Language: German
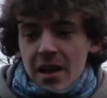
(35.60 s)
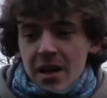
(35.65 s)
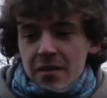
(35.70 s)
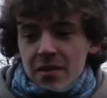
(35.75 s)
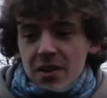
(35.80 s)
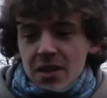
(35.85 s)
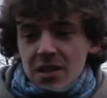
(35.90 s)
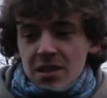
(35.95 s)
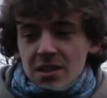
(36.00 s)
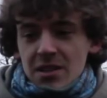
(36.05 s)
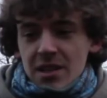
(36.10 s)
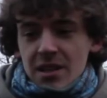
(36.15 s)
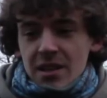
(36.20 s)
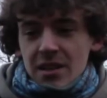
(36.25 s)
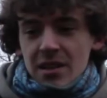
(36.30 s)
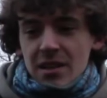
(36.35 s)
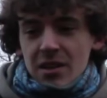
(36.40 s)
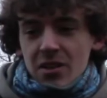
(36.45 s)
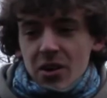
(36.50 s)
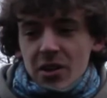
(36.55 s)
wie ich
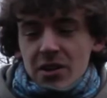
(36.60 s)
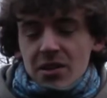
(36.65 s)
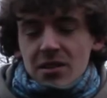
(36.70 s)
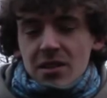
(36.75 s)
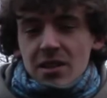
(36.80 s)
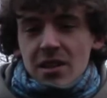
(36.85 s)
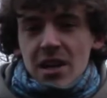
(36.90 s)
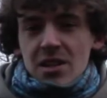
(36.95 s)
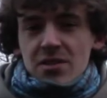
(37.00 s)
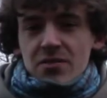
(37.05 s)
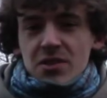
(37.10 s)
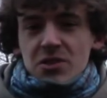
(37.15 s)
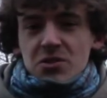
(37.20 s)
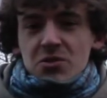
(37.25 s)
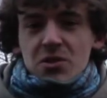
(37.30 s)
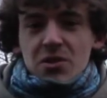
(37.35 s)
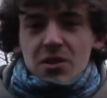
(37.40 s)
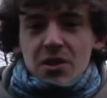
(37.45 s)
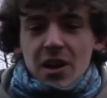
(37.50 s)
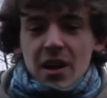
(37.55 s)
den Leuten den Dash
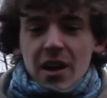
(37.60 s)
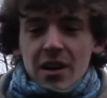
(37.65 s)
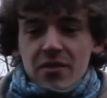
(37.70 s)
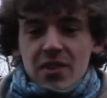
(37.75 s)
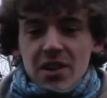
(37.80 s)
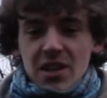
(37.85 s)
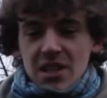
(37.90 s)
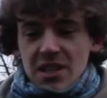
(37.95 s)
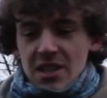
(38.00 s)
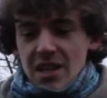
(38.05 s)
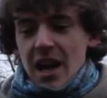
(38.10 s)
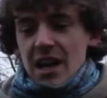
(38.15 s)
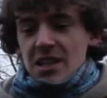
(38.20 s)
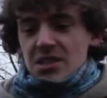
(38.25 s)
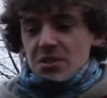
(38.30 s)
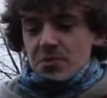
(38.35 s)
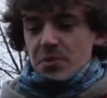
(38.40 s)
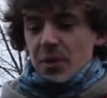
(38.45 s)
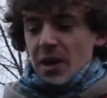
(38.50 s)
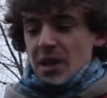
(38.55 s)
versuche, ein wenig nahe
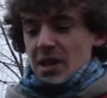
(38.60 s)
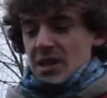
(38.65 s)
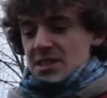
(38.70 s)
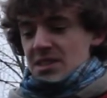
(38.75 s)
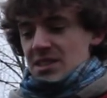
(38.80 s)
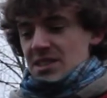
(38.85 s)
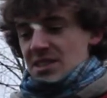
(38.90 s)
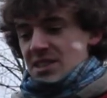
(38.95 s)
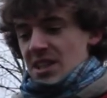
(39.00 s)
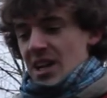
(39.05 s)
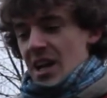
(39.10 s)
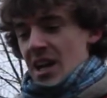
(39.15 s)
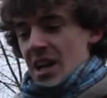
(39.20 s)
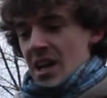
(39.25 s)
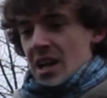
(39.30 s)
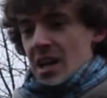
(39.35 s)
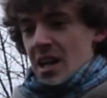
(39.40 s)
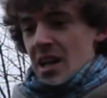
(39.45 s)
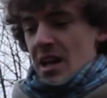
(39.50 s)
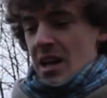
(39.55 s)
zu bringen, ist es,
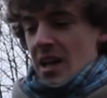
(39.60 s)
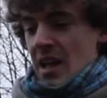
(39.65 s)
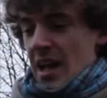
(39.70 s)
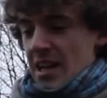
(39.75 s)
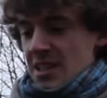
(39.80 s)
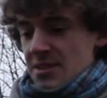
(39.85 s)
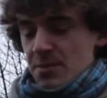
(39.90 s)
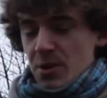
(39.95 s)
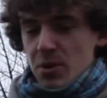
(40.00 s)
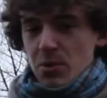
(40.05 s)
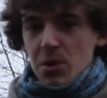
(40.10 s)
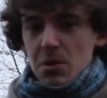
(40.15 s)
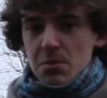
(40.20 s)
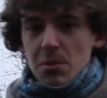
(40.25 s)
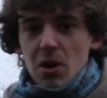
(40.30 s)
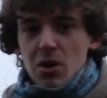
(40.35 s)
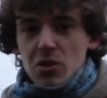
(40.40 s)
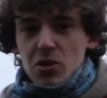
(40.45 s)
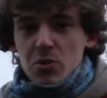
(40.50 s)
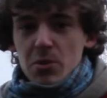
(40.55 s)
erstmal über die
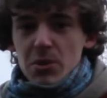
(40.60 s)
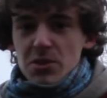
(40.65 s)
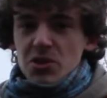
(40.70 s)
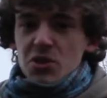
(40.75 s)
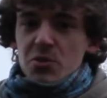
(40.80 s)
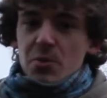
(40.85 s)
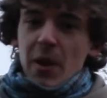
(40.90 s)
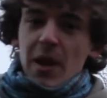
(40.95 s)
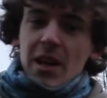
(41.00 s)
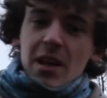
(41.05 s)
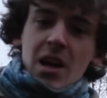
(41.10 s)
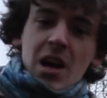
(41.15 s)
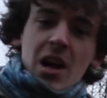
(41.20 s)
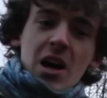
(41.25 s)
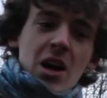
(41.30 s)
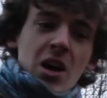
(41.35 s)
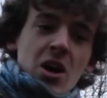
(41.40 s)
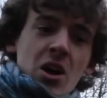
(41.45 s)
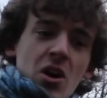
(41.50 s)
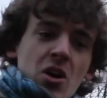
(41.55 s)
Mauer drüber zu springen
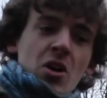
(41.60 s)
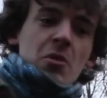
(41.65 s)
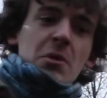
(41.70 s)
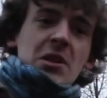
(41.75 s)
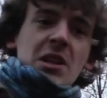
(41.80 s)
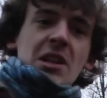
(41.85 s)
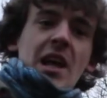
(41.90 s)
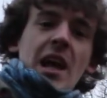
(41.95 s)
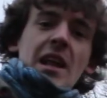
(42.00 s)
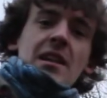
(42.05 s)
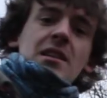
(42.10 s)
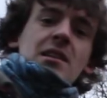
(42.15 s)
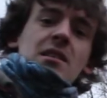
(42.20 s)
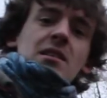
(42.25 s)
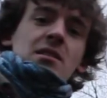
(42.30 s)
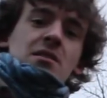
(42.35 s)
und mit den Händen